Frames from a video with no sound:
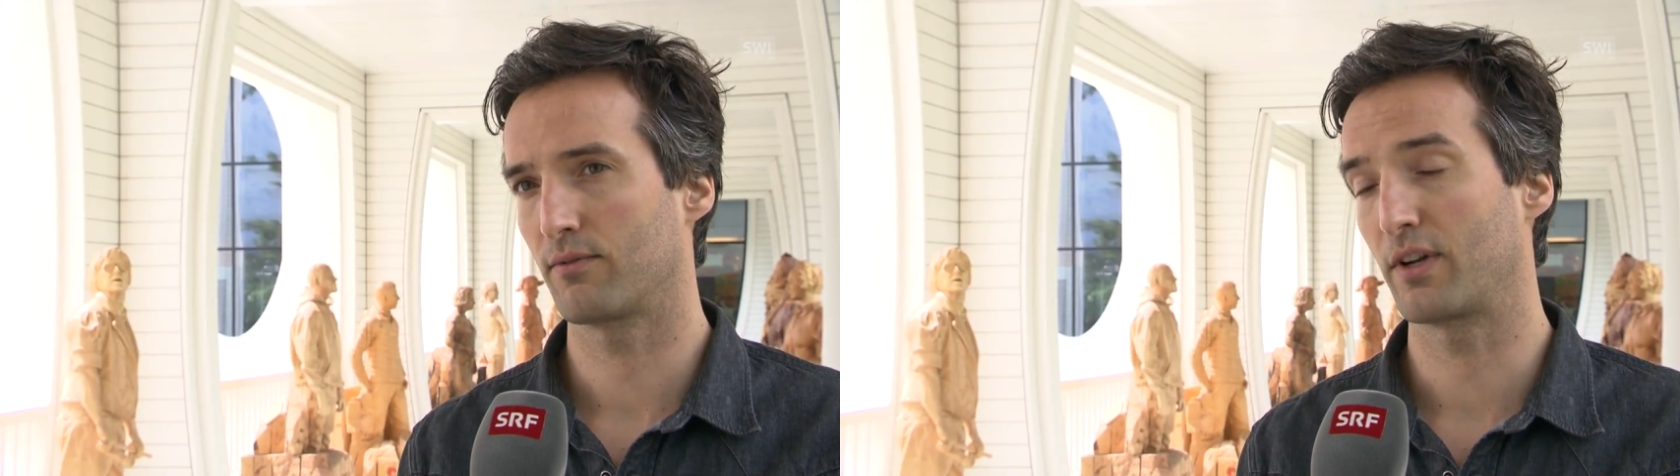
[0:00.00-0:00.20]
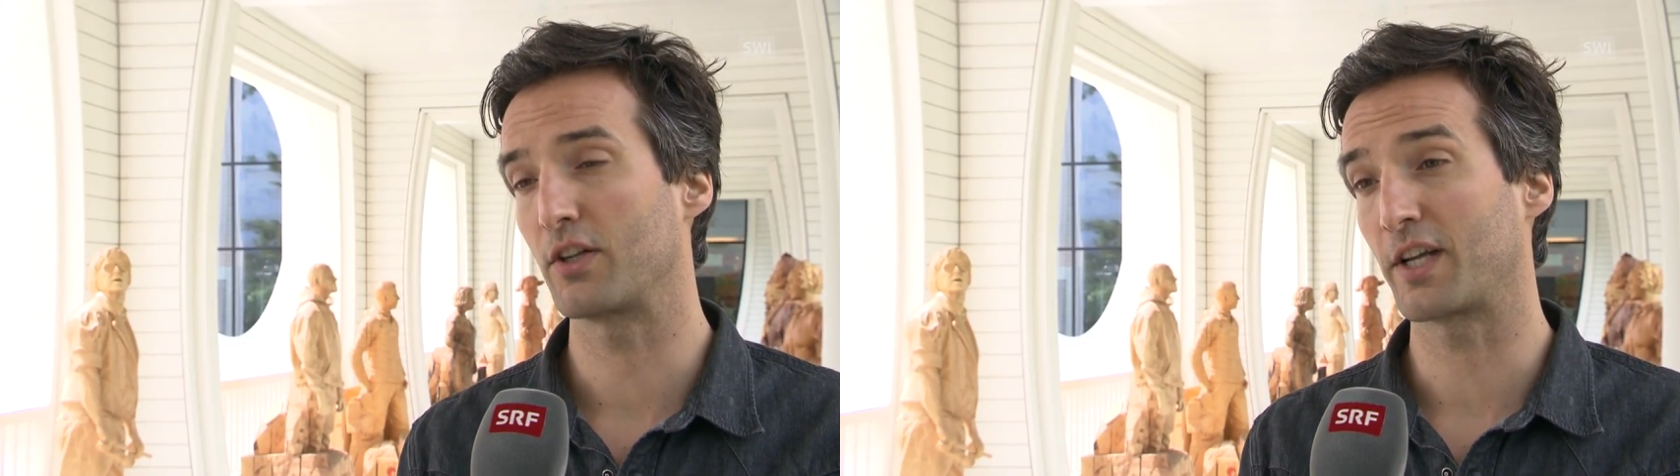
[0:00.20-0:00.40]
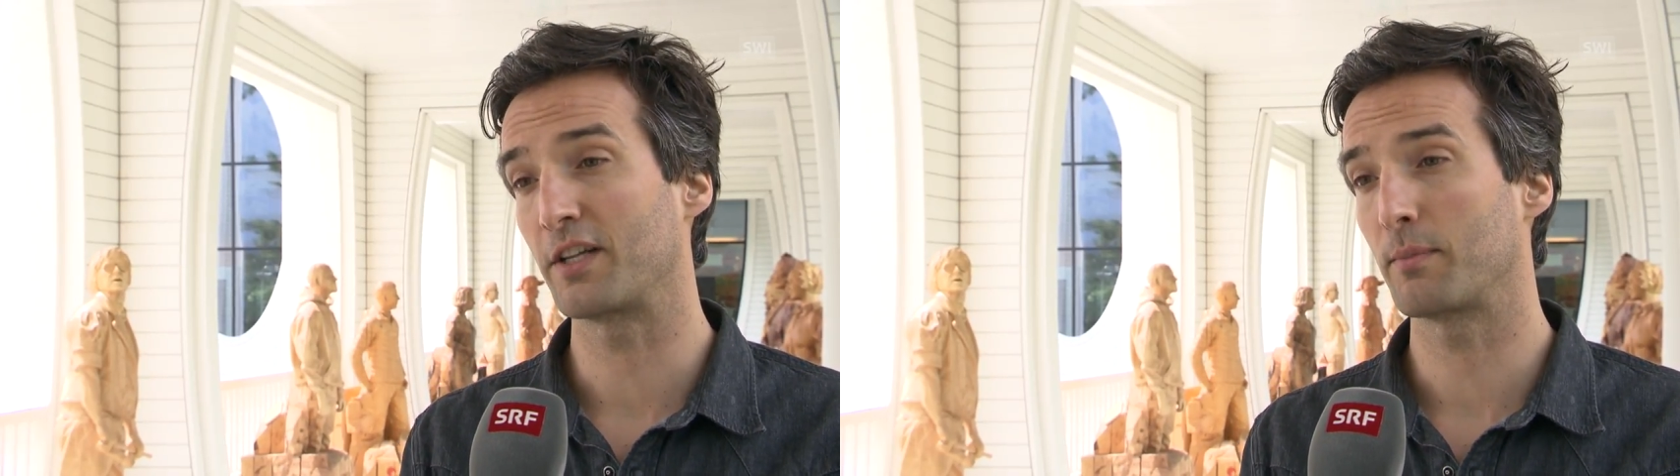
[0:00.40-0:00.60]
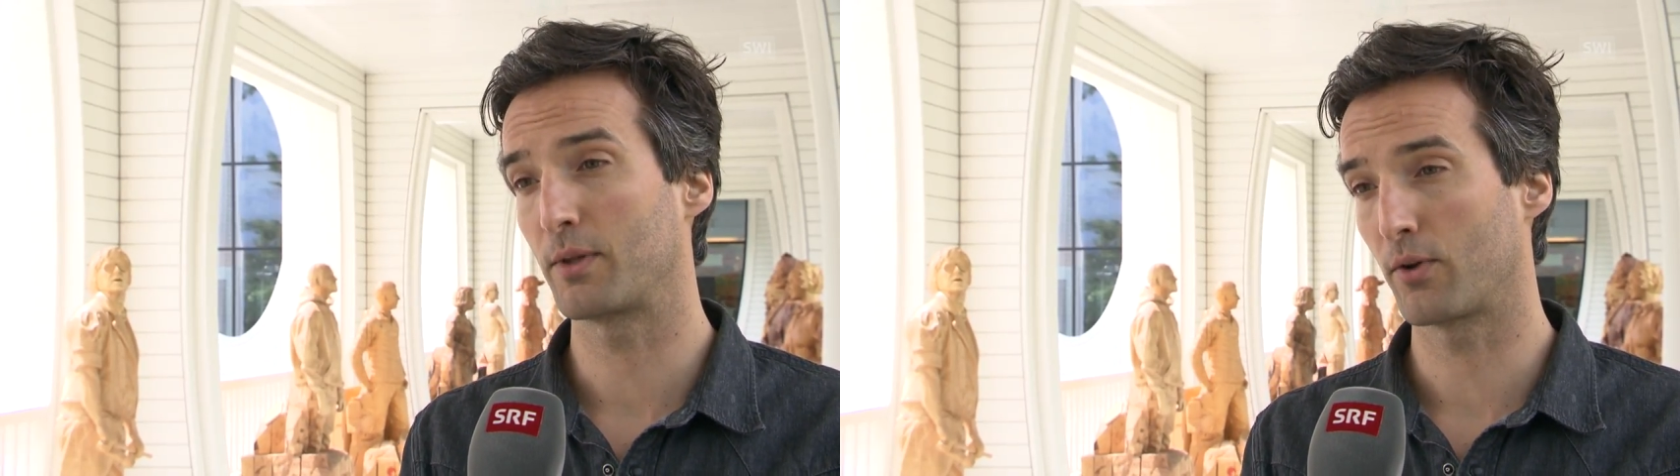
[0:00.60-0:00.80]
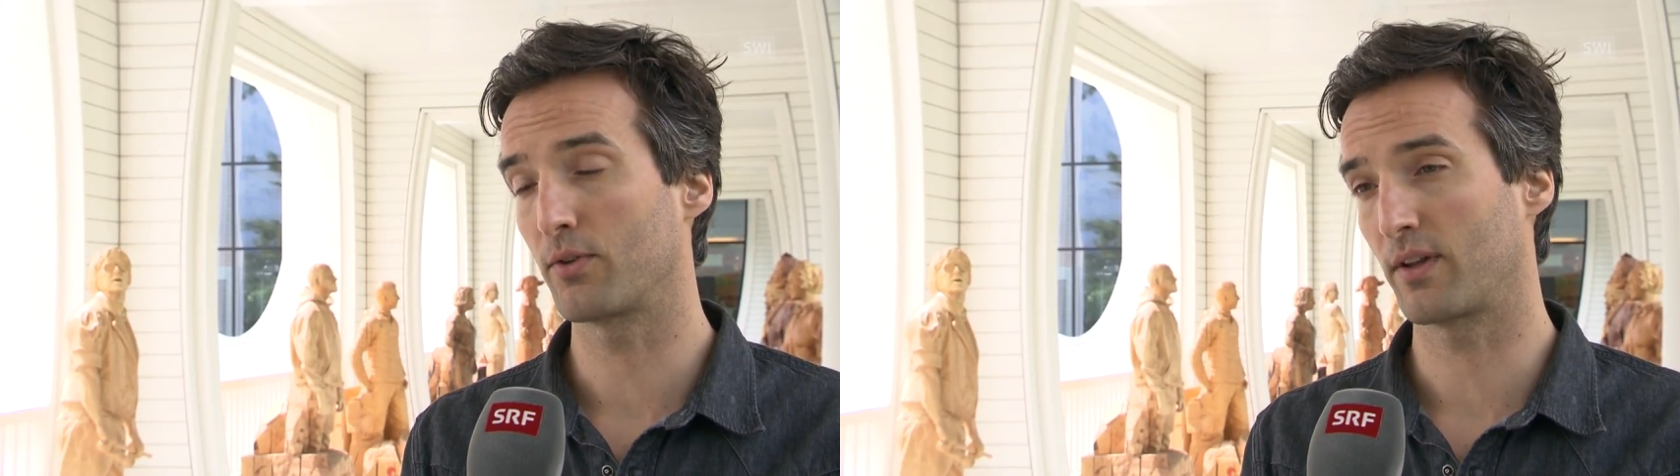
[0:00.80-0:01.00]
von entscheidender
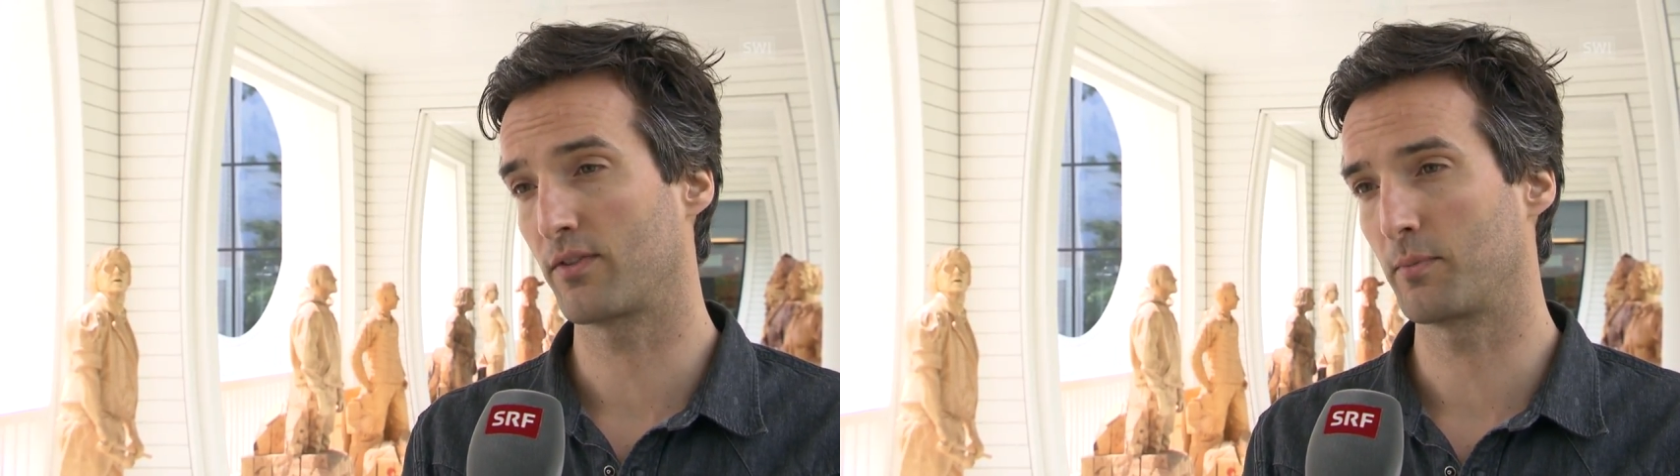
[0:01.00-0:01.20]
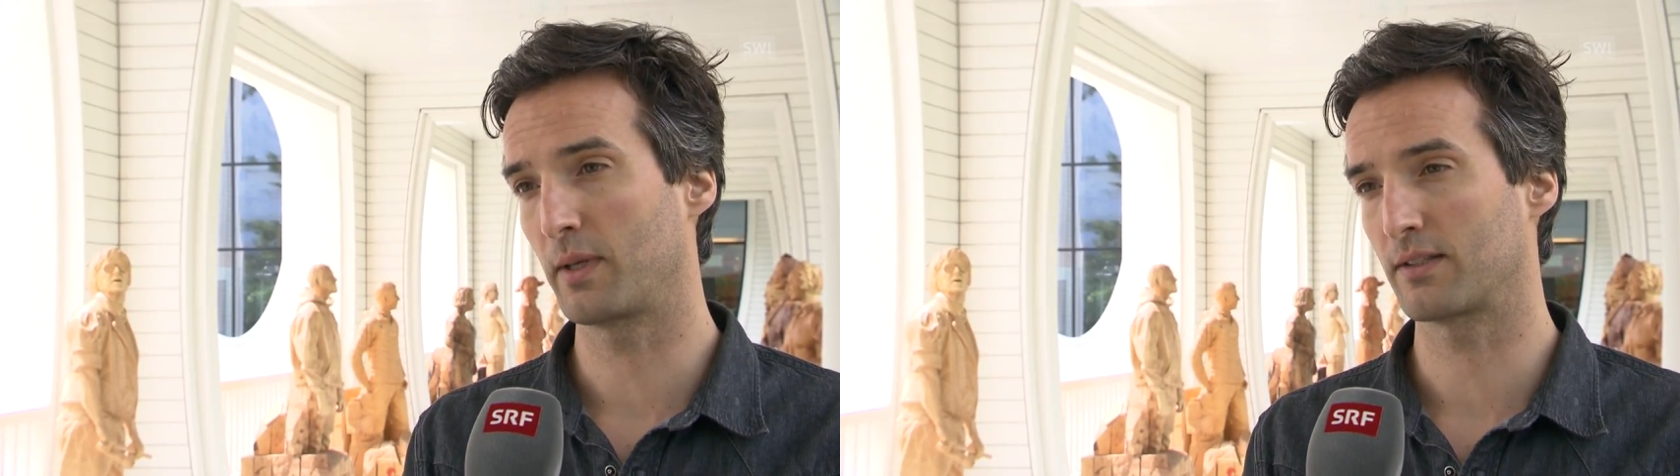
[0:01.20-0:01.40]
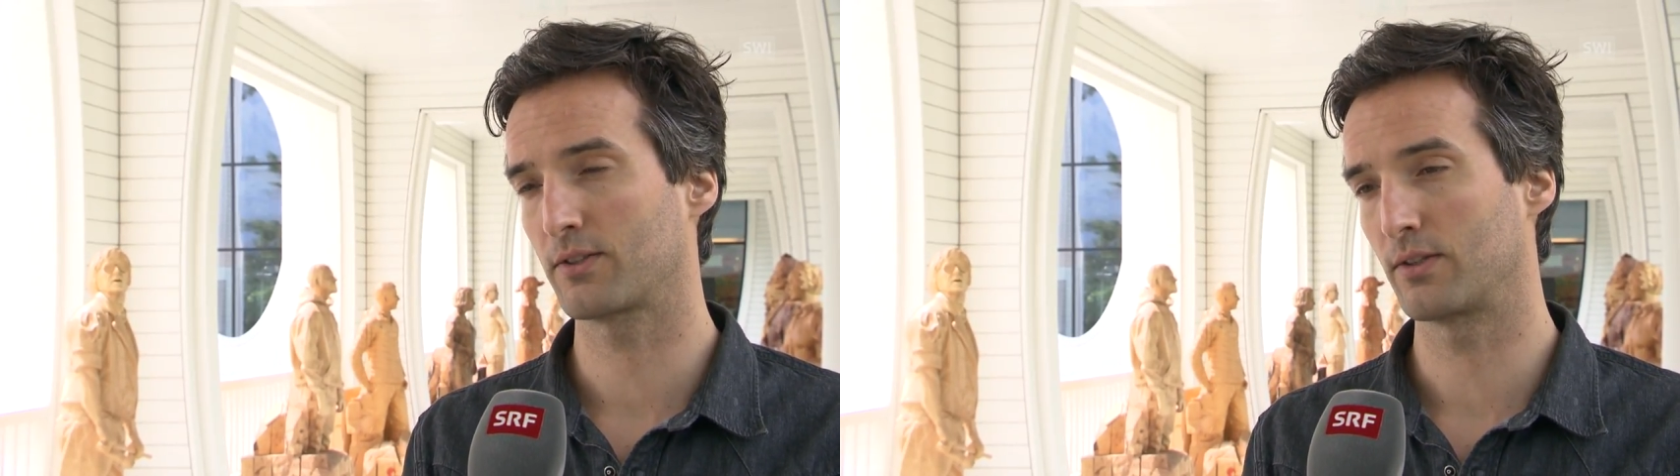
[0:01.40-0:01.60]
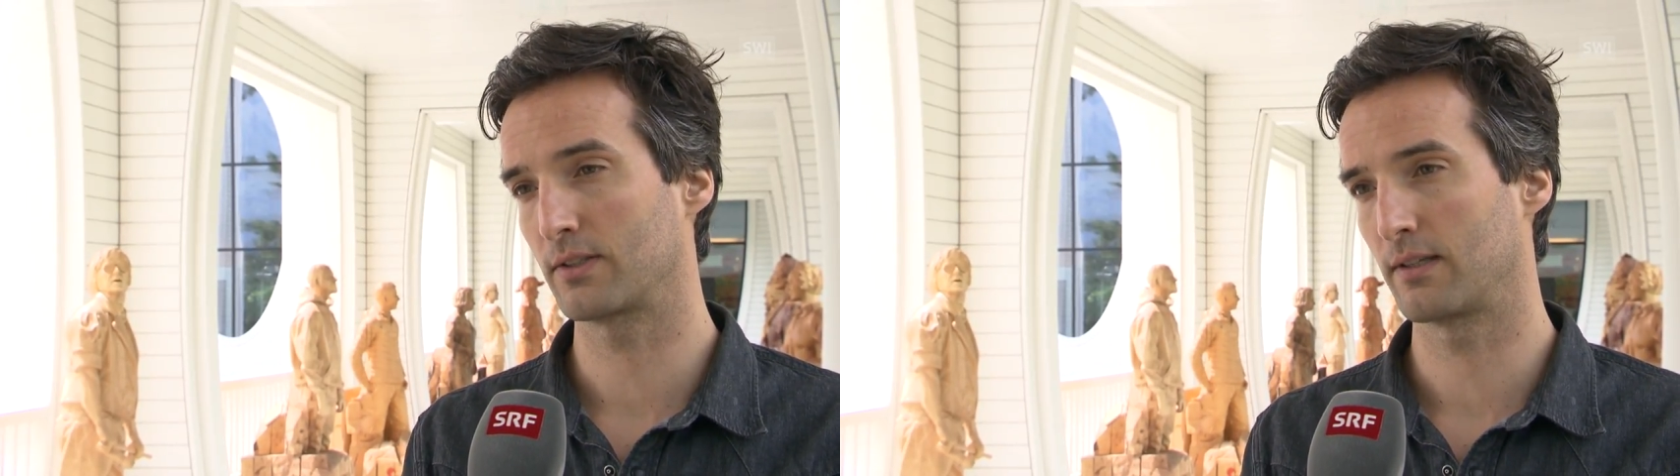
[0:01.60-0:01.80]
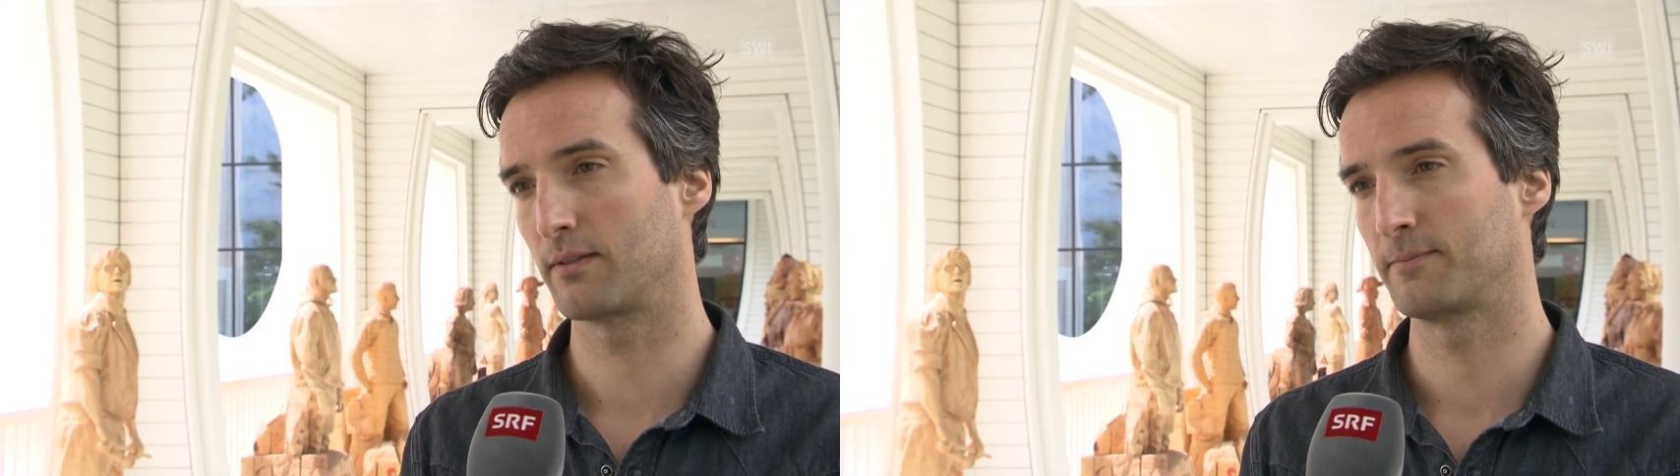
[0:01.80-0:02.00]
Bedeutung jetzt für mich als
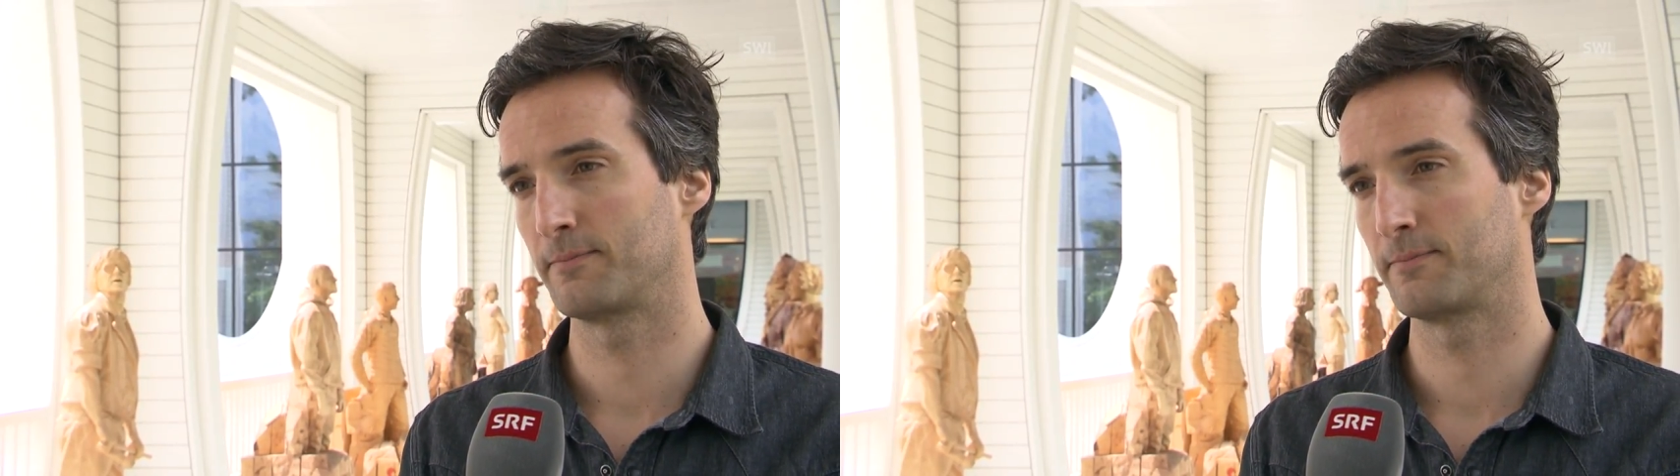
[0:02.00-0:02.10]
Künstler.